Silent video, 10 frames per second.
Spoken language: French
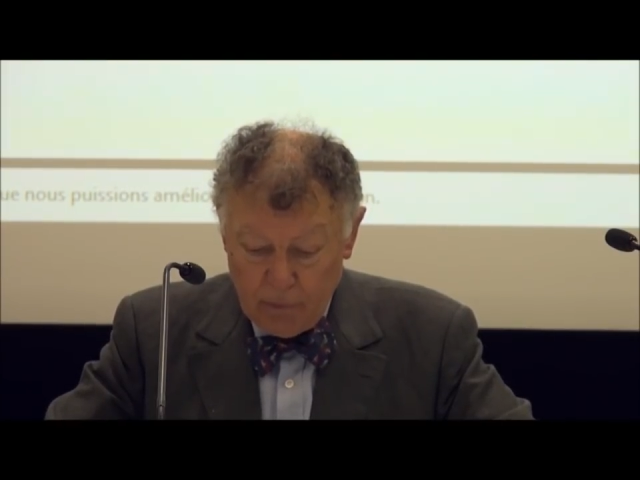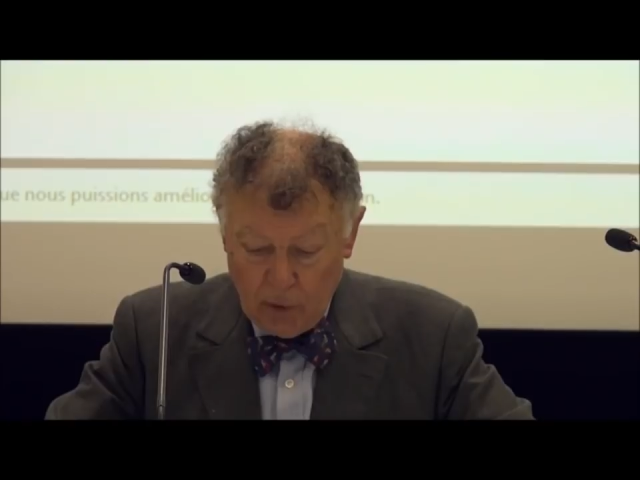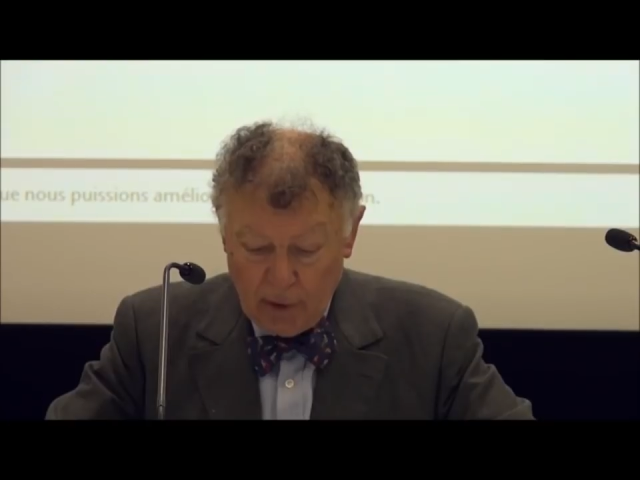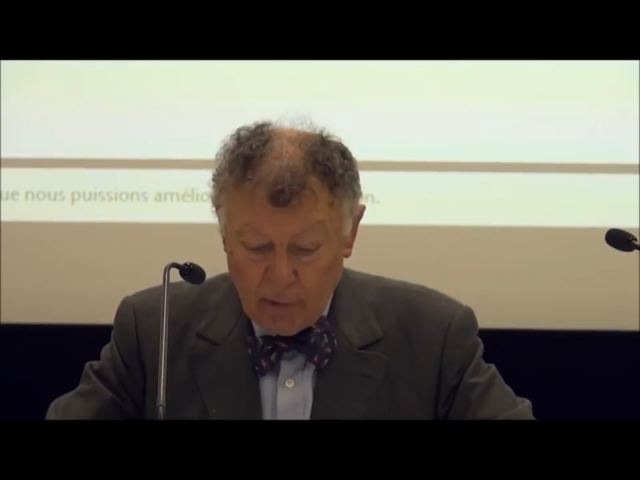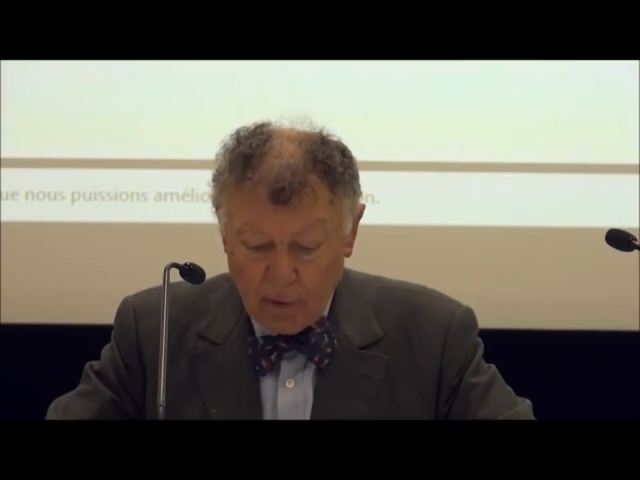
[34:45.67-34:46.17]

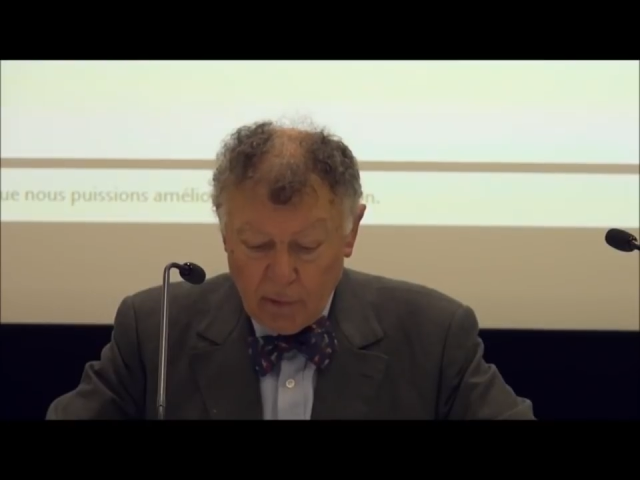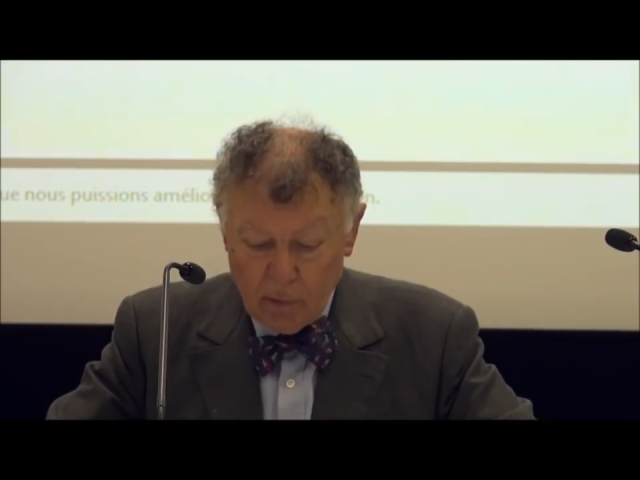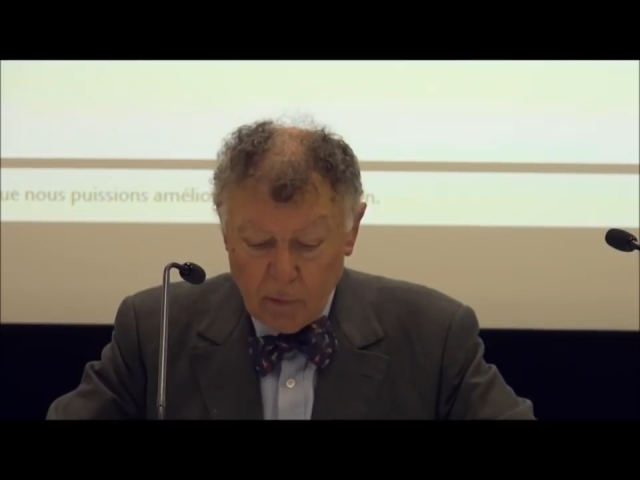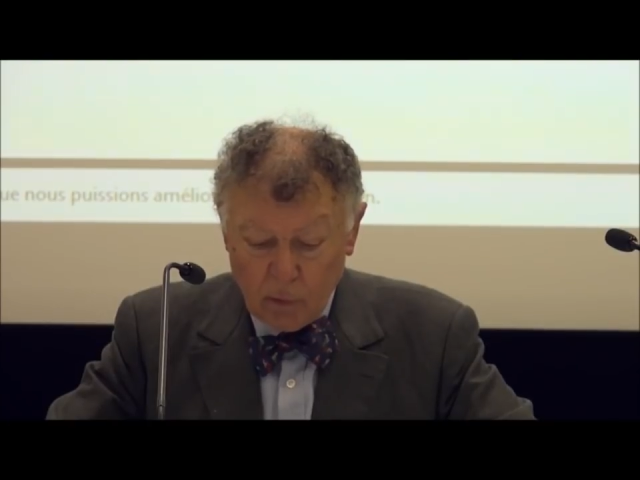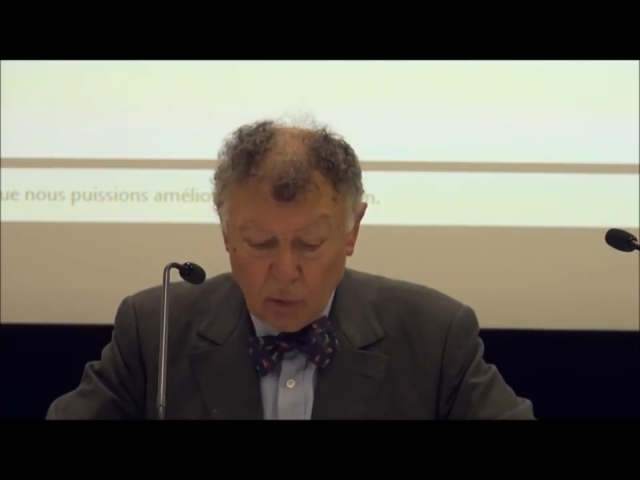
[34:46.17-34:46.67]
dans
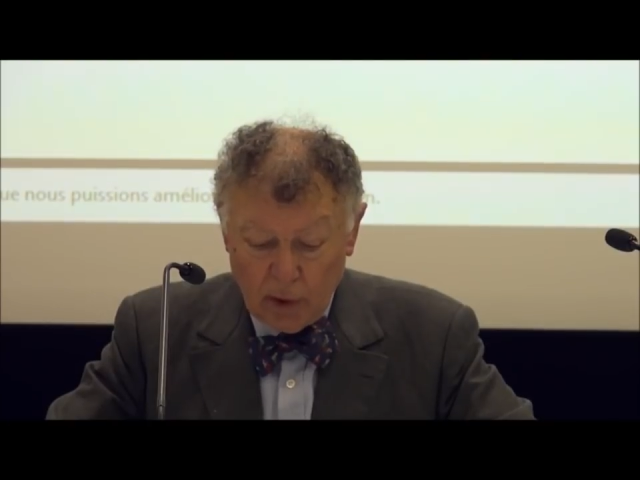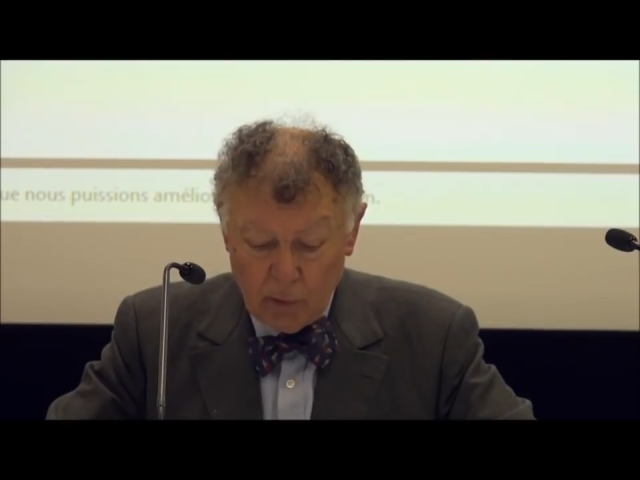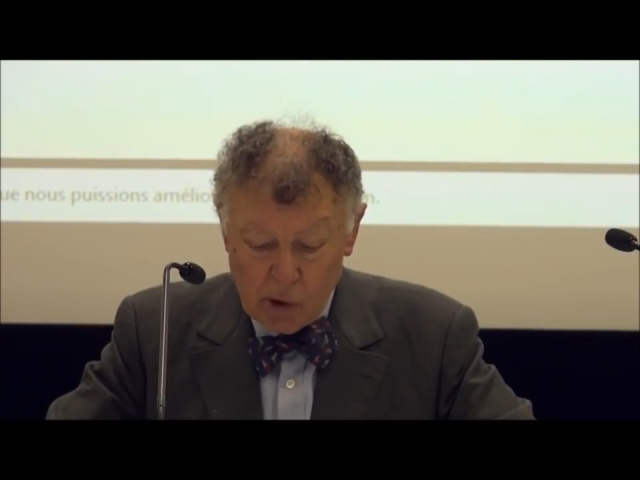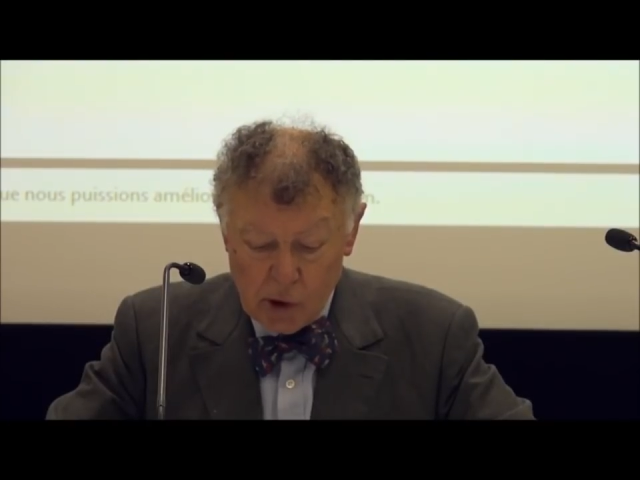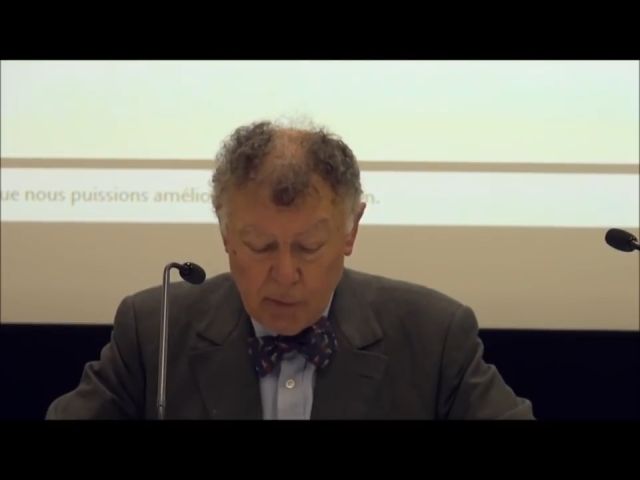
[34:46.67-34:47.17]
l'exercice de ce droit
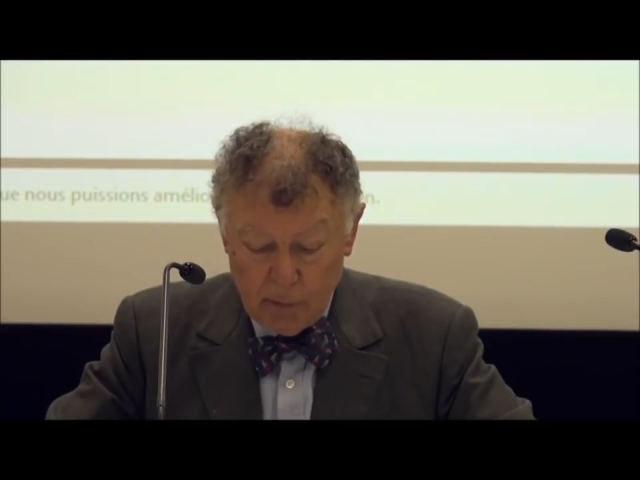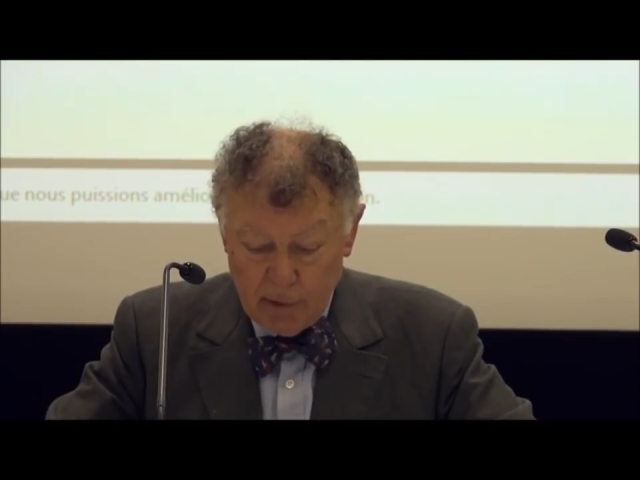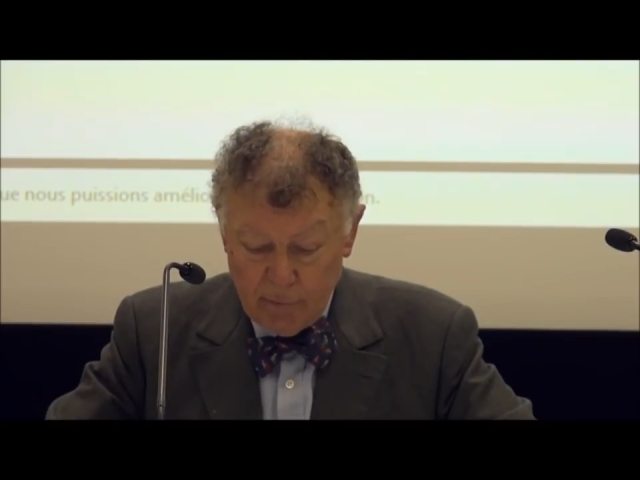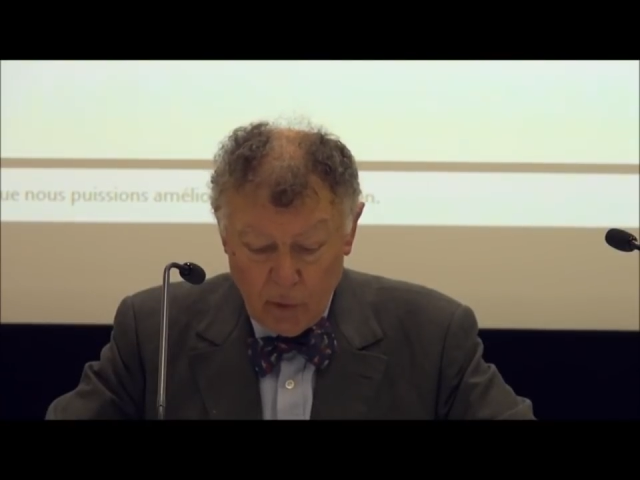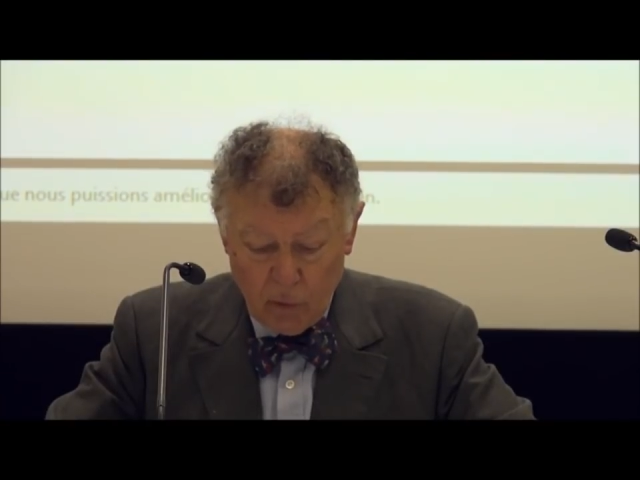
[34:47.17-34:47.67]
de légitime
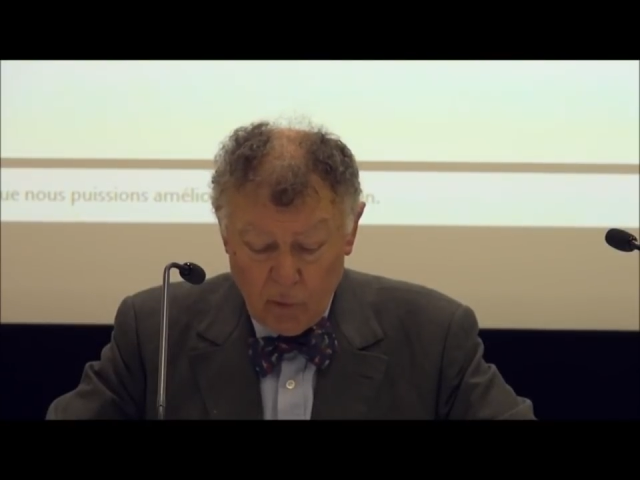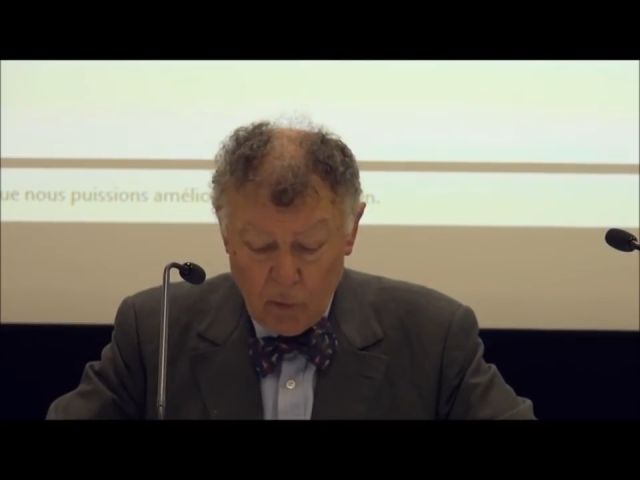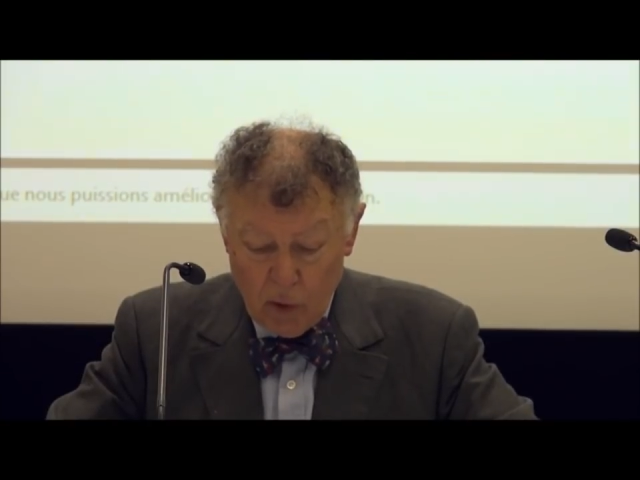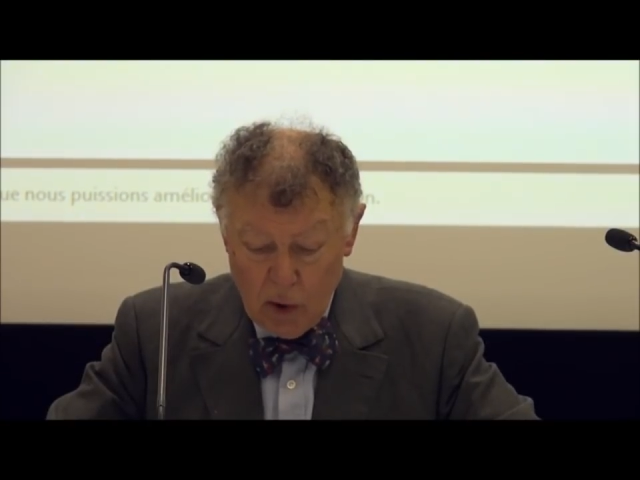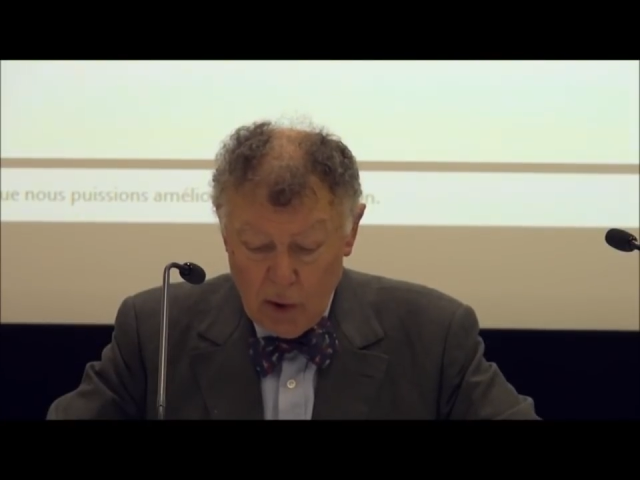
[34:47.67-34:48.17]

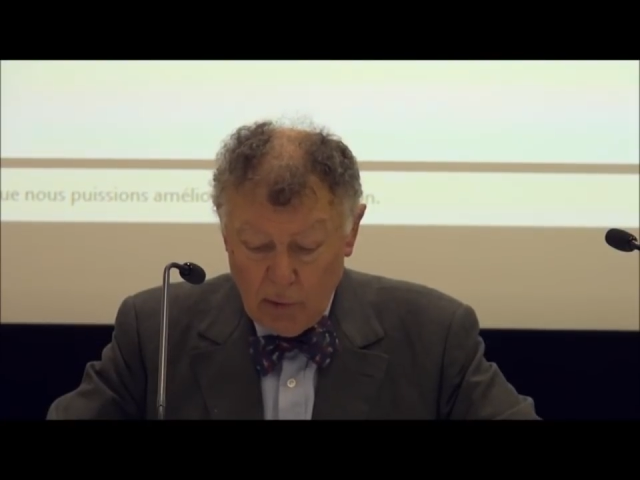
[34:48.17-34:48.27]
défense